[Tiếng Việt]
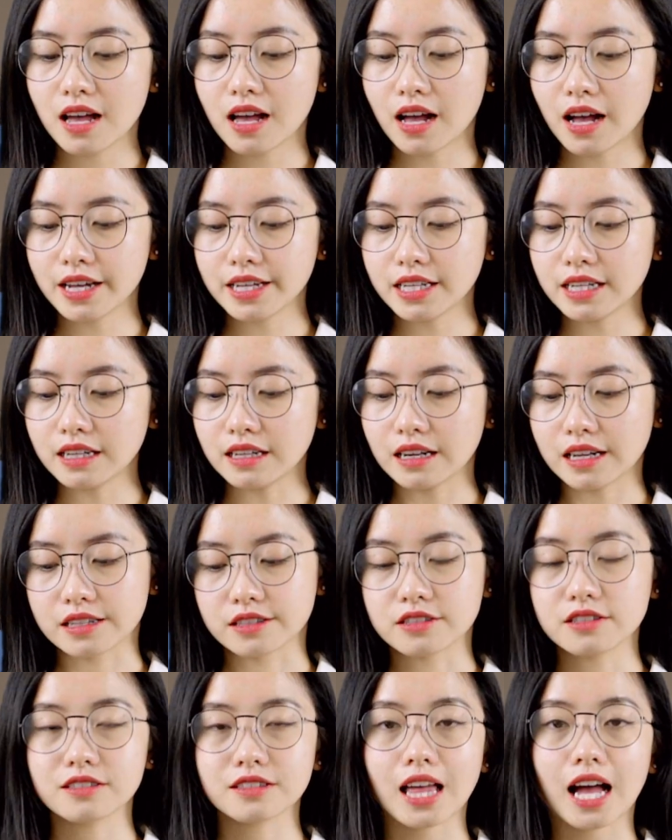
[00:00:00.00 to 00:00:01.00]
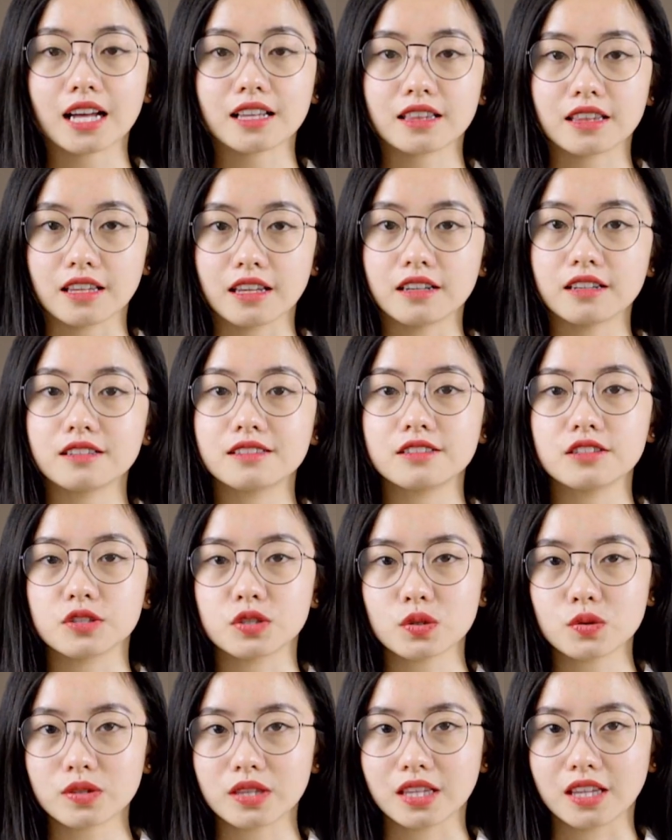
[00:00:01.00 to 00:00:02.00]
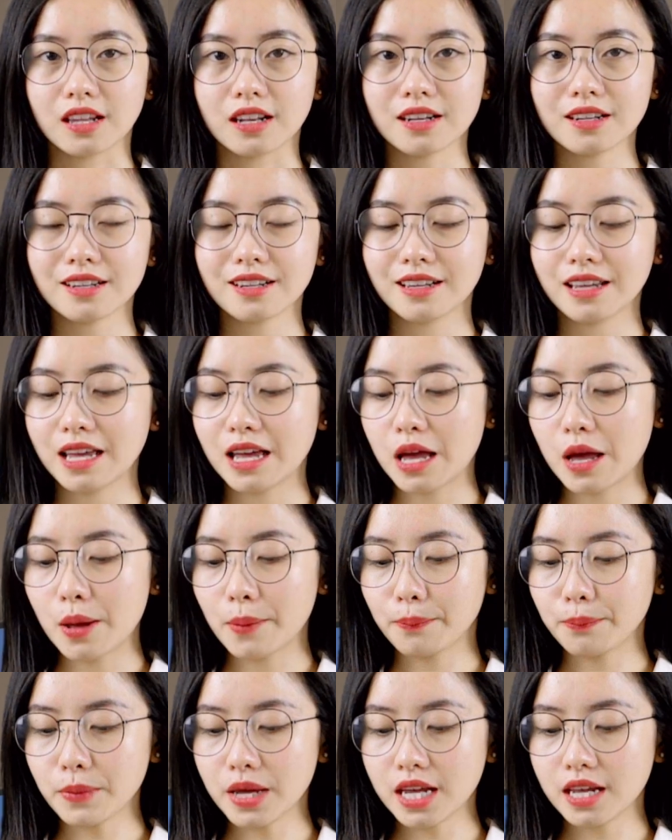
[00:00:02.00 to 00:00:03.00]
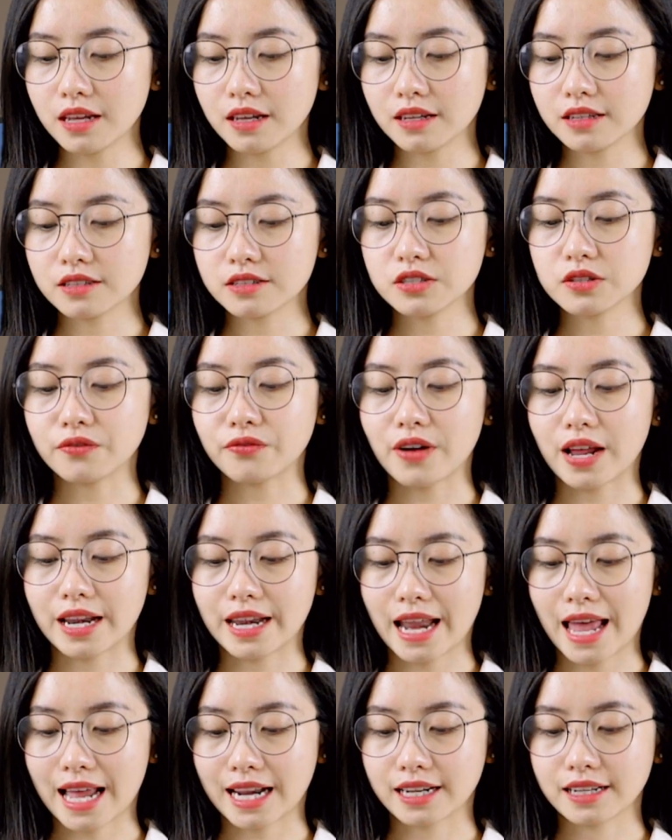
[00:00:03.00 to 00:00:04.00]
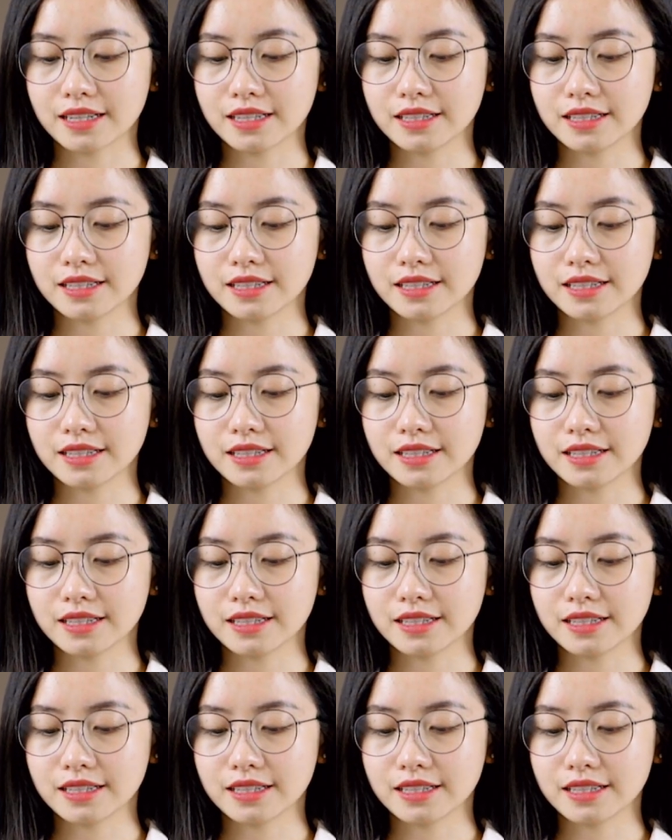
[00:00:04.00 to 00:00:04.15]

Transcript: A là sự thăng tiến, sự xúc tiến. B. Sự phản nàn.